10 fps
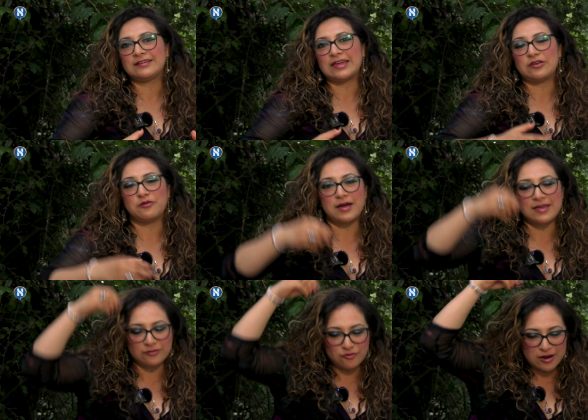que no
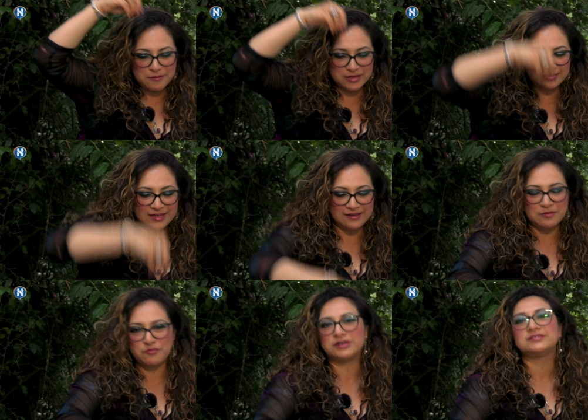vaya solamente
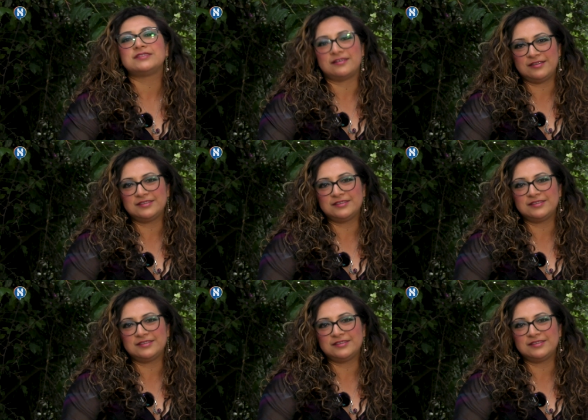impuesta.